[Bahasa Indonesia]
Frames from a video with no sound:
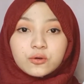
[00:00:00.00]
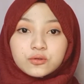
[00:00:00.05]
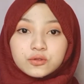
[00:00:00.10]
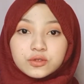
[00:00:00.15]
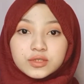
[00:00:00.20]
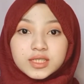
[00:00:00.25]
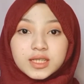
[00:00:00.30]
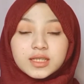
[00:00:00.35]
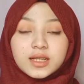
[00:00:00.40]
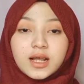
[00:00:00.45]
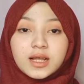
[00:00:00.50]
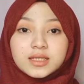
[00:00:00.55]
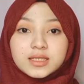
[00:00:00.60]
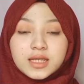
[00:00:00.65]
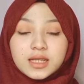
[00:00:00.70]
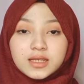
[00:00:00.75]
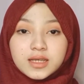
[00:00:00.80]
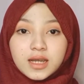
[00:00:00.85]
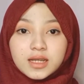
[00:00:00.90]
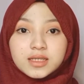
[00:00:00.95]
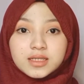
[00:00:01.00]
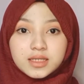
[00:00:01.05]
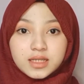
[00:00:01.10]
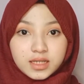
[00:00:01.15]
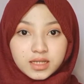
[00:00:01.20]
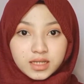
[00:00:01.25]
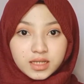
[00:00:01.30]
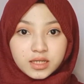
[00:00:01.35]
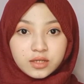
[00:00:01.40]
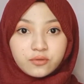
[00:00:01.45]
Untuk Central Asiatica di
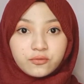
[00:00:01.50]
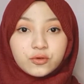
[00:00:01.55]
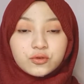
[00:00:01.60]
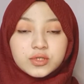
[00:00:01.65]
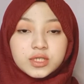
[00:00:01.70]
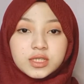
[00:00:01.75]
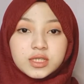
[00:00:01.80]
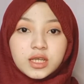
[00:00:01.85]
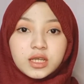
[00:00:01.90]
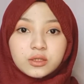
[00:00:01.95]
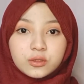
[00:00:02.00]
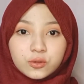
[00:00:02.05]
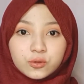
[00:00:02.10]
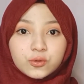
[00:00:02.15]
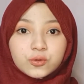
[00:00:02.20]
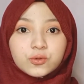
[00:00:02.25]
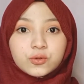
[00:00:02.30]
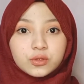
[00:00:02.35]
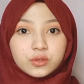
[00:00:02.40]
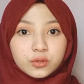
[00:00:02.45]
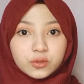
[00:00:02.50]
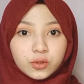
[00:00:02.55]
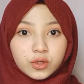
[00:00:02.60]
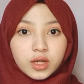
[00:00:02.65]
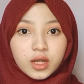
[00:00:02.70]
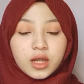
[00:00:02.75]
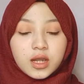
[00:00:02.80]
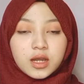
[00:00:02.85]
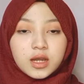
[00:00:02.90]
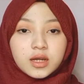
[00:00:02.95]
sini fungsinya itu
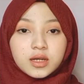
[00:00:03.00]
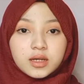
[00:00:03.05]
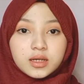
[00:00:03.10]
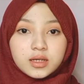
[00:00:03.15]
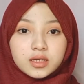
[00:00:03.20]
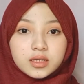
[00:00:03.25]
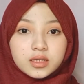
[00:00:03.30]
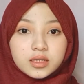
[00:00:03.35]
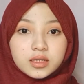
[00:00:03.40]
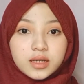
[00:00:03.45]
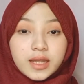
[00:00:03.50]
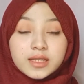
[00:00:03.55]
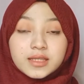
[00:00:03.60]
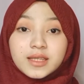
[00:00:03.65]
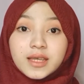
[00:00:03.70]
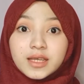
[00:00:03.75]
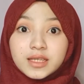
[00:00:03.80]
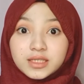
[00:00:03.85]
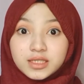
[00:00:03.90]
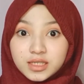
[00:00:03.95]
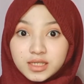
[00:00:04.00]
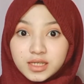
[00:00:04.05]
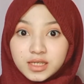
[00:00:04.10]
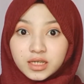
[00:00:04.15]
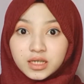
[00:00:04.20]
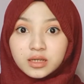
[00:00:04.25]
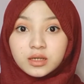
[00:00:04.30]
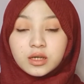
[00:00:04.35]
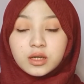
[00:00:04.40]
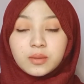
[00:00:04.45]
untuk uh, eh, anti
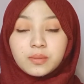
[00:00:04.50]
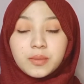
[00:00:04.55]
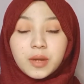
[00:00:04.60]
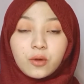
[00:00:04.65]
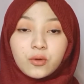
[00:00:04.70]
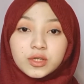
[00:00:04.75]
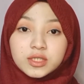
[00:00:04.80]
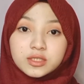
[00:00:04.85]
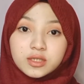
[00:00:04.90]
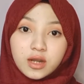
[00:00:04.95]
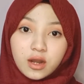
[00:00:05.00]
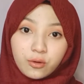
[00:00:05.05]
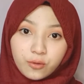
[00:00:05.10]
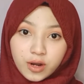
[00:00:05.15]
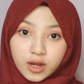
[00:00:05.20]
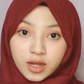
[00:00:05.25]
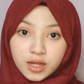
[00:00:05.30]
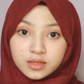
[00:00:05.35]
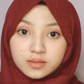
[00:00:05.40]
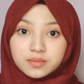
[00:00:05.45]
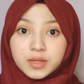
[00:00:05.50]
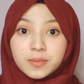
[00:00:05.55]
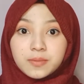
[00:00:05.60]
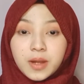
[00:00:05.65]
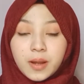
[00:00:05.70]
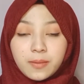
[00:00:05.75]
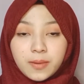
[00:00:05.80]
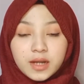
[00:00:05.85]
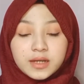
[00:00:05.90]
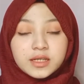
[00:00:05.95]
aging, melawan jerawat,
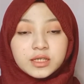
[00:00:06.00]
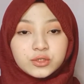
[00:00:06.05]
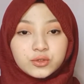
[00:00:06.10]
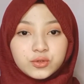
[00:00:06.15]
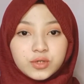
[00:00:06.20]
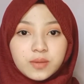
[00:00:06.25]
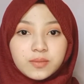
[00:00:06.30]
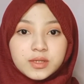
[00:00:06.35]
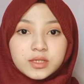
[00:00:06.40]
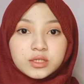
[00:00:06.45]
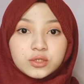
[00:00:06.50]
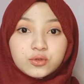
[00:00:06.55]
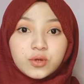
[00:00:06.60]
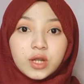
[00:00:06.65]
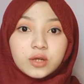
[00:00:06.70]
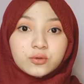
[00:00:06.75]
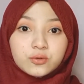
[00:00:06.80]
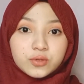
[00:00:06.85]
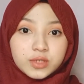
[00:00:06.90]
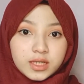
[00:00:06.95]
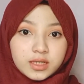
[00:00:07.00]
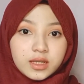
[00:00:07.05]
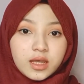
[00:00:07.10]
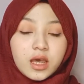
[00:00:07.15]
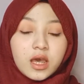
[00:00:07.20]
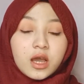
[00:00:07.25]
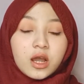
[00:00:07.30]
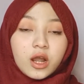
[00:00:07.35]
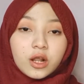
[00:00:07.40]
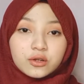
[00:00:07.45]
melembabkan dan juga menyejukkan kulit.
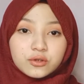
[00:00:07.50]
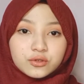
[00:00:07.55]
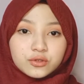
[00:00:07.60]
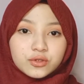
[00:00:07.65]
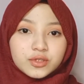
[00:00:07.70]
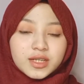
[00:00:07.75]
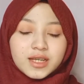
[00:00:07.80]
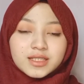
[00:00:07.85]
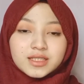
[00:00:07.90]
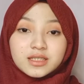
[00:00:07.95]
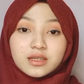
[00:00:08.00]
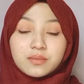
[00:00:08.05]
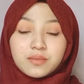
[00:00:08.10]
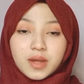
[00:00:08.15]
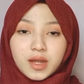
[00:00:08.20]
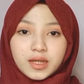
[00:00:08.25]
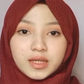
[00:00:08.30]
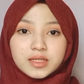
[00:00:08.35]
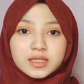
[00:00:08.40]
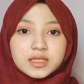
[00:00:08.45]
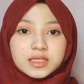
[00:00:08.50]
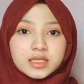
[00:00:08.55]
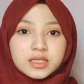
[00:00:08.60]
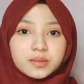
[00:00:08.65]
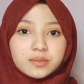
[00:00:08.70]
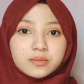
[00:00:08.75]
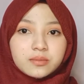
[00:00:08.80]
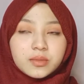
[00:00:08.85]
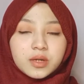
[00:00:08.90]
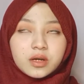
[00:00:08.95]
Kalau untuk niacinamide di
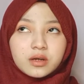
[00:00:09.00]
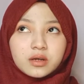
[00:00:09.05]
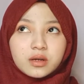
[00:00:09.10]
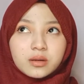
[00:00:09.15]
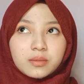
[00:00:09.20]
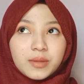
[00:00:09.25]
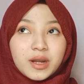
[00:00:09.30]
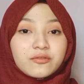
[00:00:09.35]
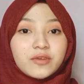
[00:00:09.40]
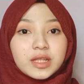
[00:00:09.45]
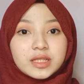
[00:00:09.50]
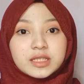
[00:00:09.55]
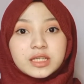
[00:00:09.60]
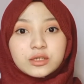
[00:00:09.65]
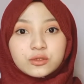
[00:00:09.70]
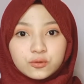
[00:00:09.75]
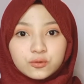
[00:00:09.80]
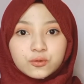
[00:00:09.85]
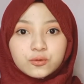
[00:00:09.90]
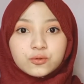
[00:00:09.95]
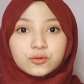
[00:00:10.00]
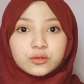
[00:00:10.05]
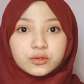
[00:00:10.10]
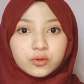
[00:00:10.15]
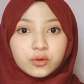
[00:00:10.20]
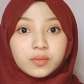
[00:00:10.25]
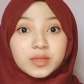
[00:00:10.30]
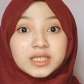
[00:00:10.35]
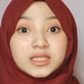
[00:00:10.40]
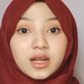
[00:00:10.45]
sini uh, manfaatnya itu
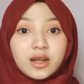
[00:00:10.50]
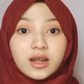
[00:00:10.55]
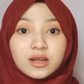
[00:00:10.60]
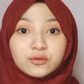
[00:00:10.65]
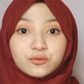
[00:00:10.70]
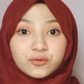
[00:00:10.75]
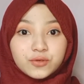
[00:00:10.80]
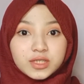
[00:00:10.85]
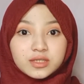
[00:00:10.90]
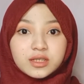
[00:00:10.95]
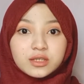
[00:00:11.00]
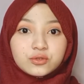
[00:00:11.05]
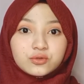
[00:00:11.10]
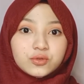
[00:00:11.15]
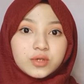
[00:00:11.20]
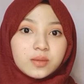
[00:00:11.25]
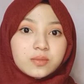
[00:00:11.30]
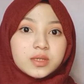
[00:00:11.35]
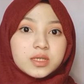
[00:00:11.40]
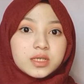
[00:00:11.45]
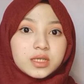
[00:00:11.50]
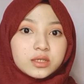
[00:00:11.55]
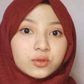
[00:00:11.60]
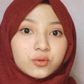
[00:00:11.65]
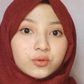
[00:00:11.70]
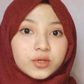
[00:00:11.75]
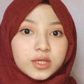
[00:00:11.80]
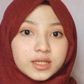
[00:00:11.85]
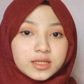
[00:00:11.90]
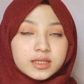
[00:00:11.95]
untuk mencerahkan kulit dan juga bikin
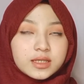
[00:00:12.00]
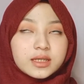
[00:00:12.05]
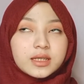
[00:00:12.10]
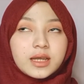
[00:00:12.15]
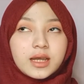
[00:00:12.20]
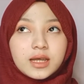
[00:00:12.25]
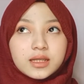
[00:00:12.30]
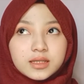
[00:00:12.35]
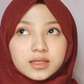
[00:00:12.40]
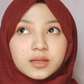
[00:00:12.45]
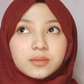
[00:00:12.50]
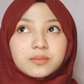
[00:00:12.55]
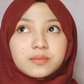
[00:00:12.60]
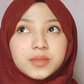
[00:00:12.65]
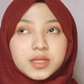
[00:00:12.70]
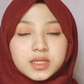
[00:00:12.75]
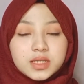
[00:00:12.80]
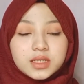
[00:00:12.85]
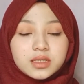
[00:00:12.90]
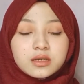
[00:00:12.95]
kulit terlihat lebih